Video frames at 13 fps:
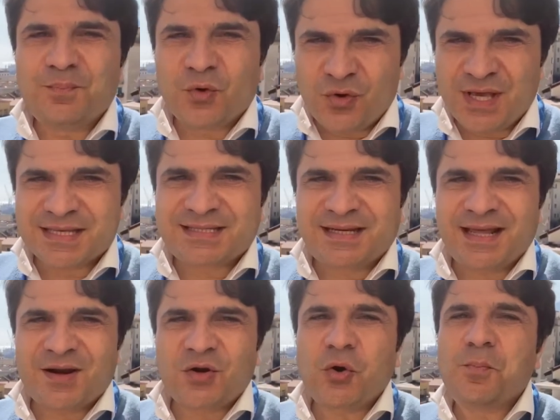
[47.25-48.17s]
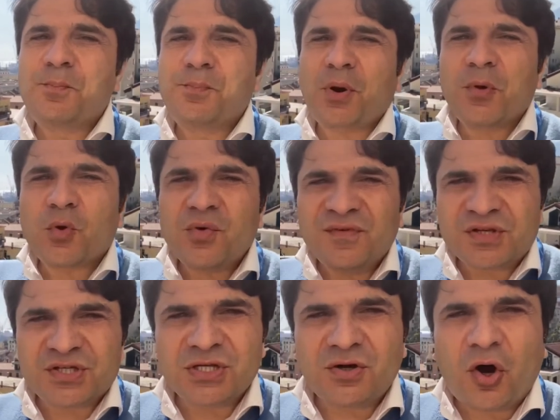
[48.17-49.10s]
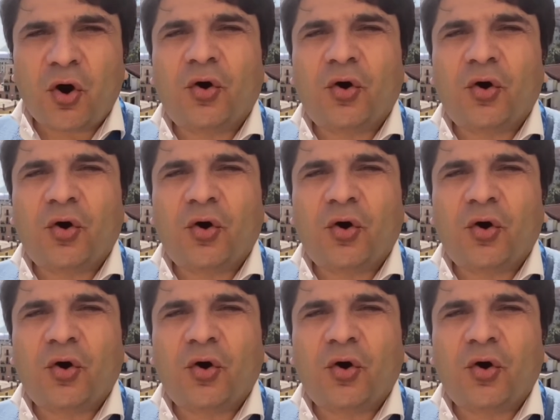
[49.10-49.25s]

qui a Salerno, proprio qui vicino,